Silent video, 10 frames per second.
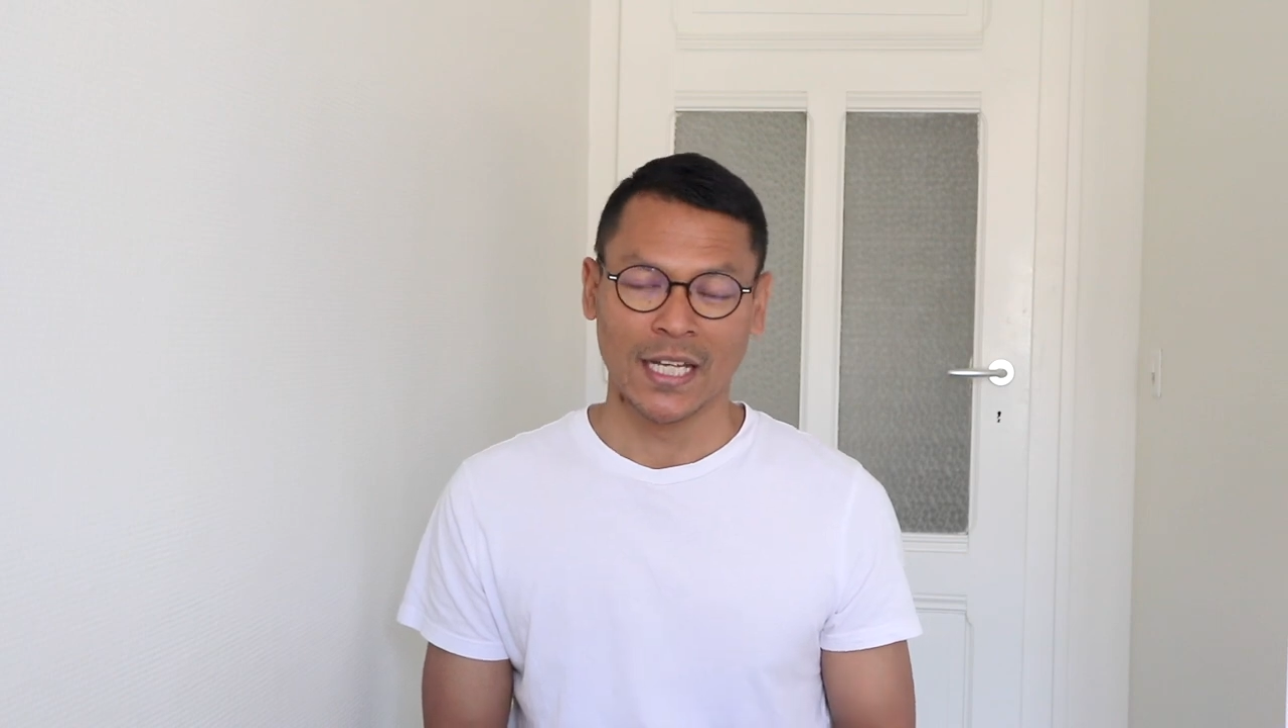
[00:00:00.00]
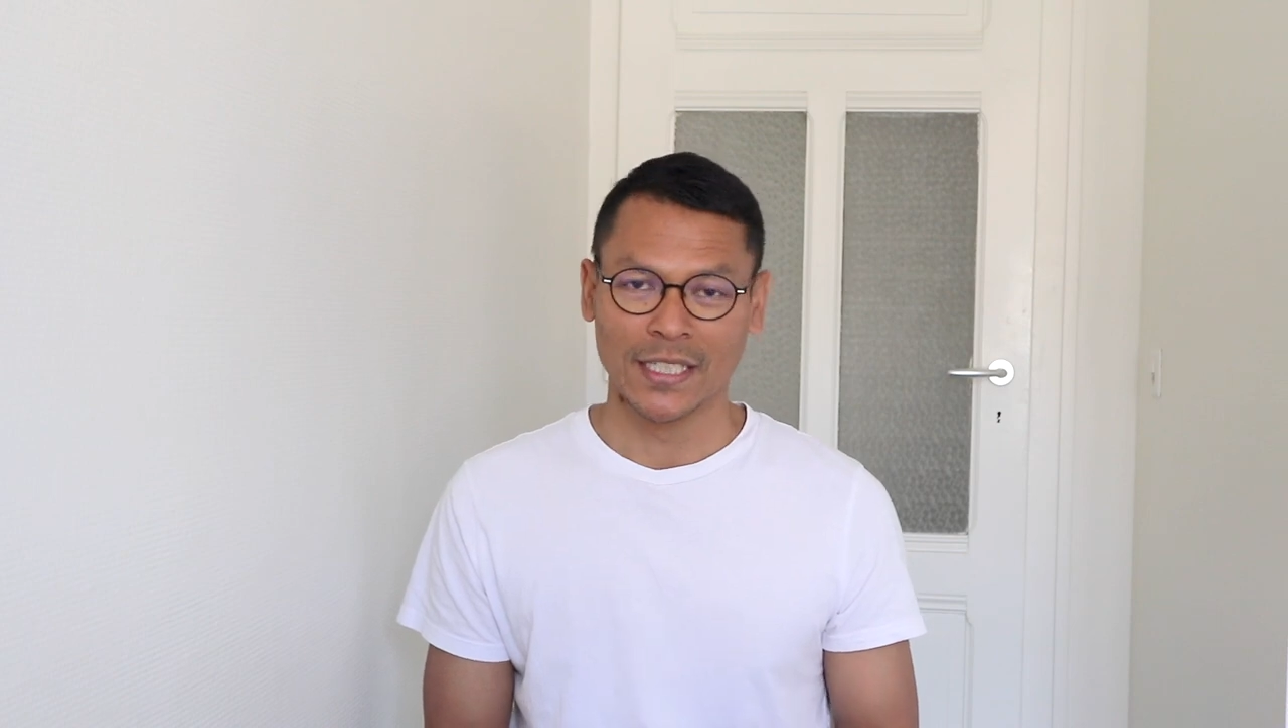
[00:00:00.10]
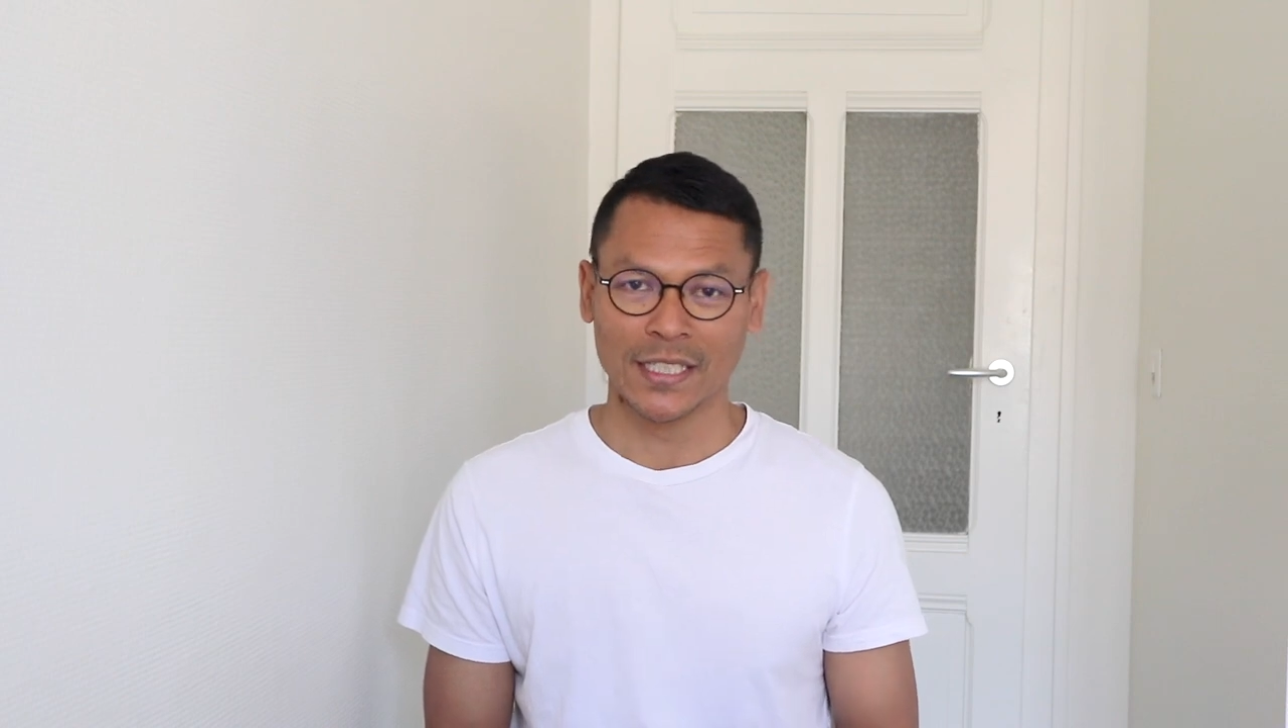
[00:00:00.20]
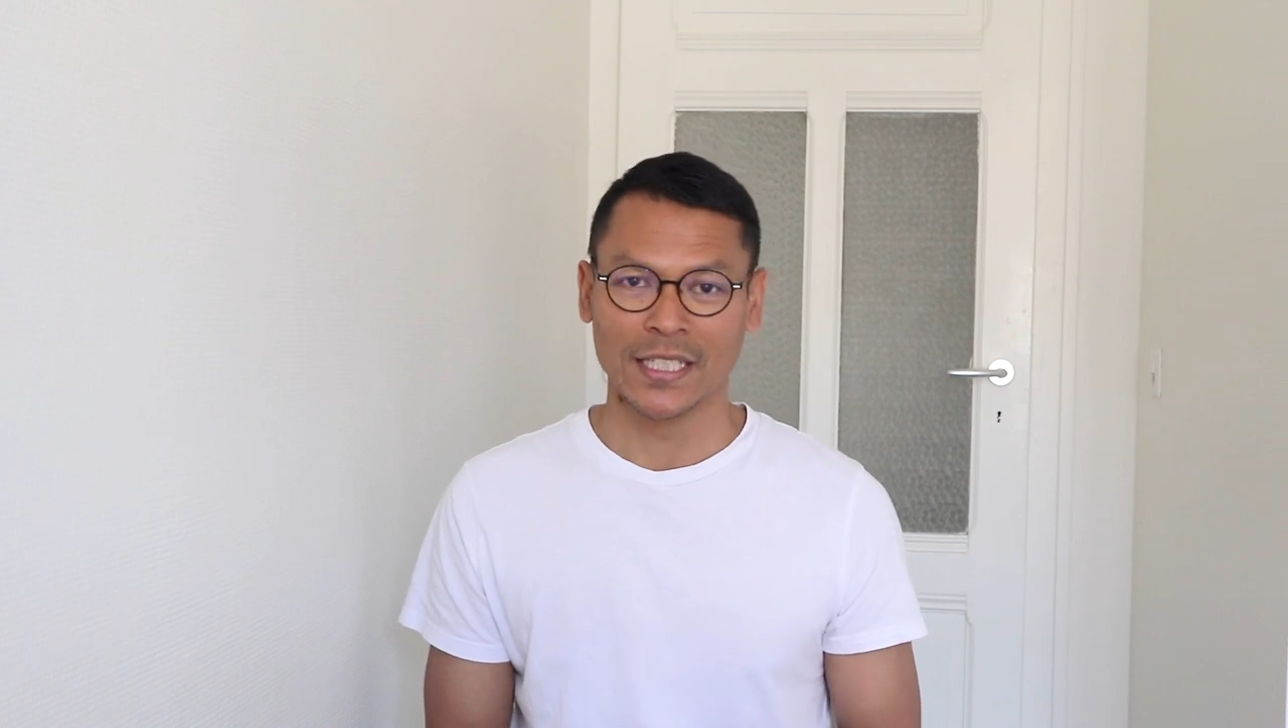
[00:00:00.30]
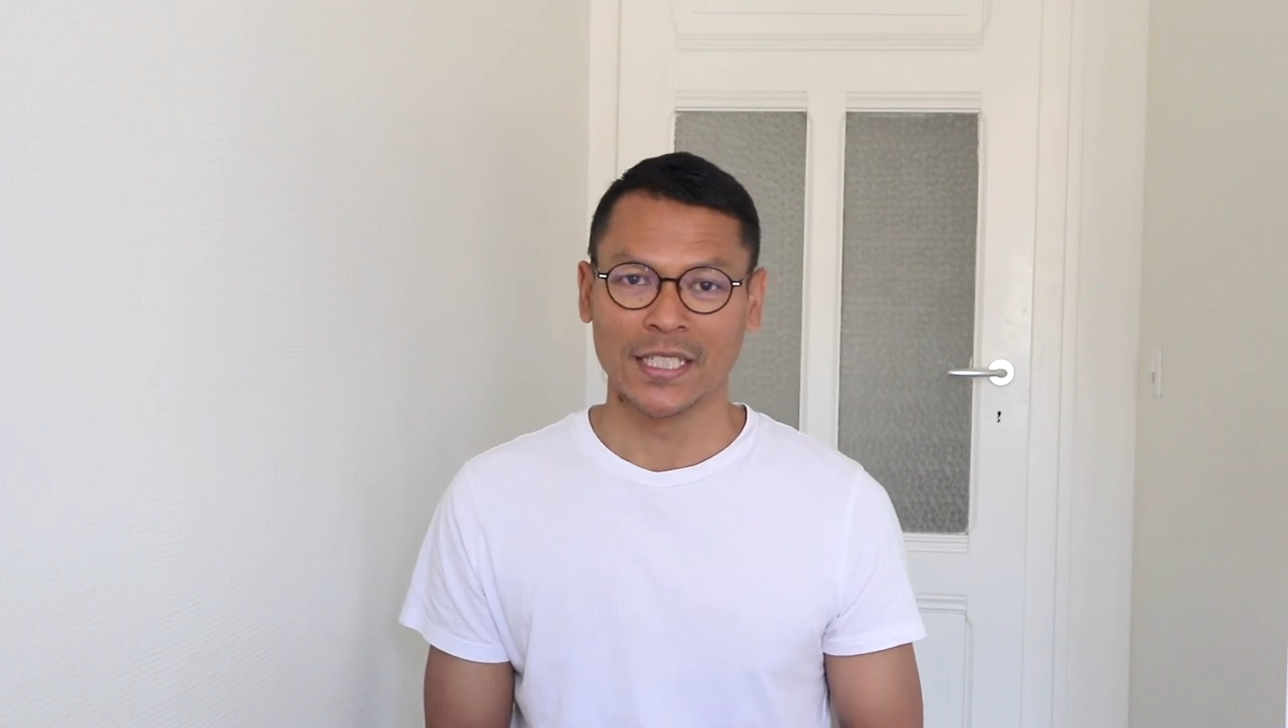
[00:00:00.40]

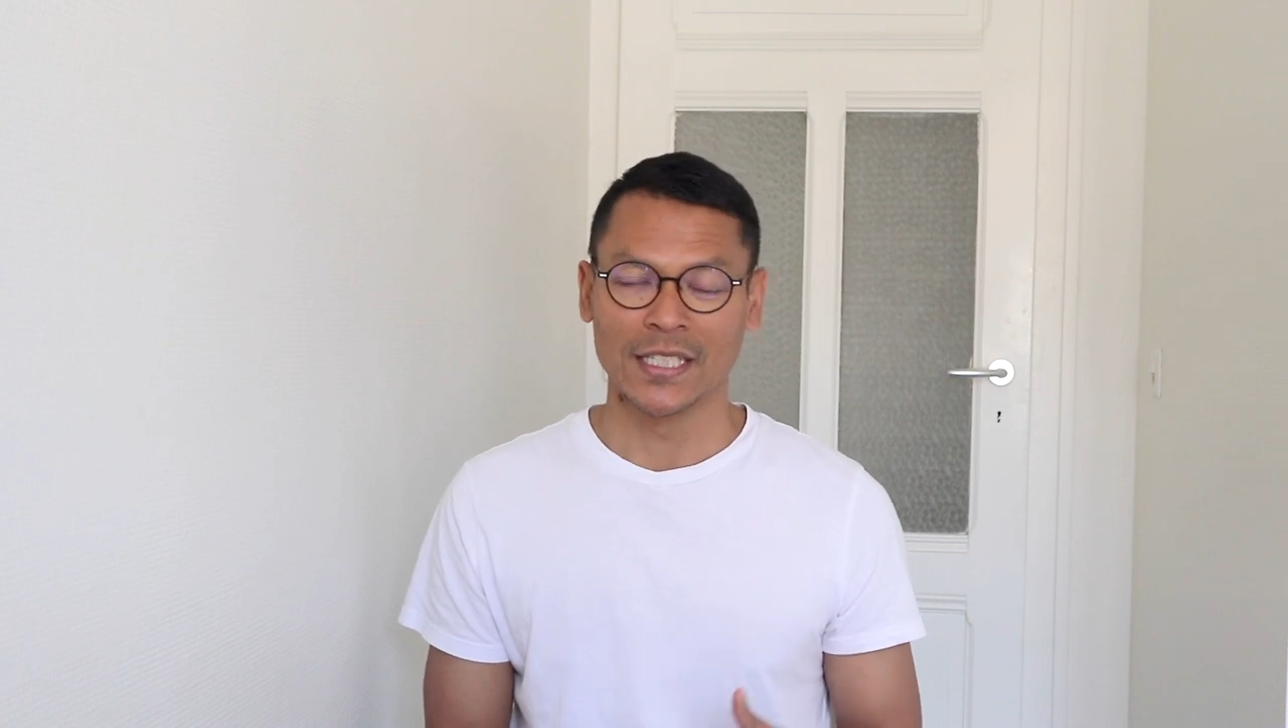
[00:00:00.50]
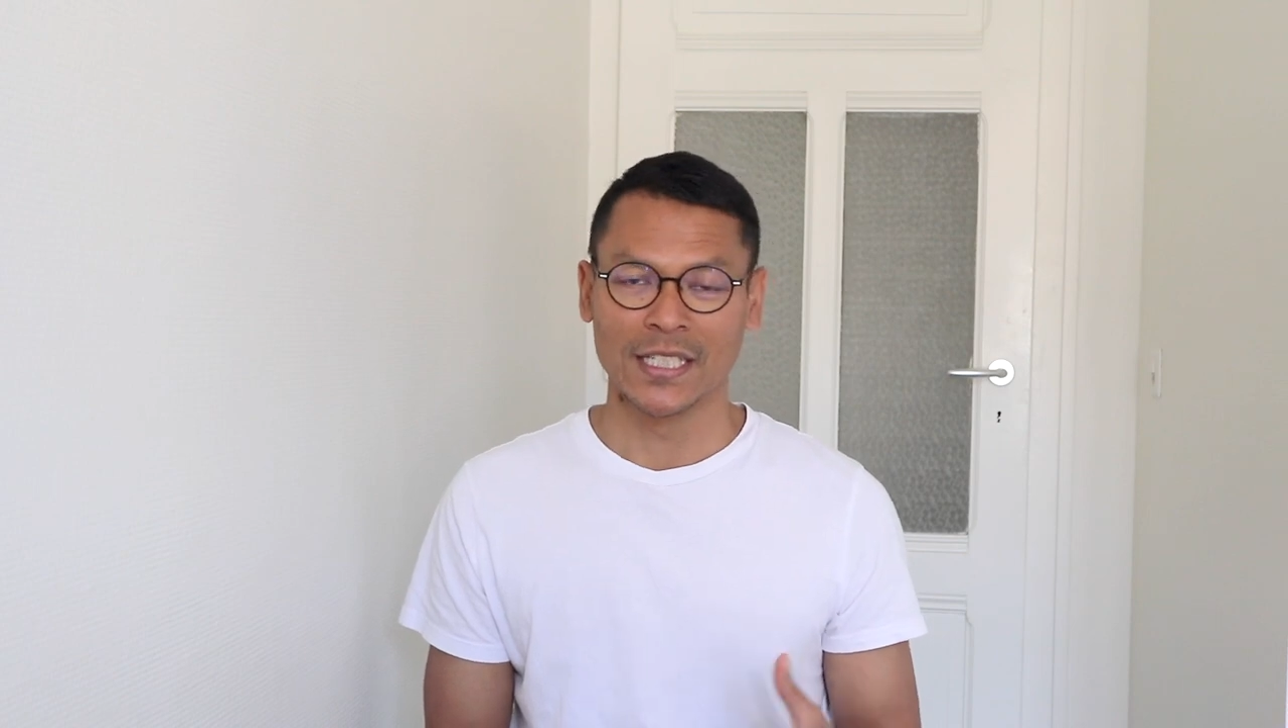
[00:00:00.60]
negeri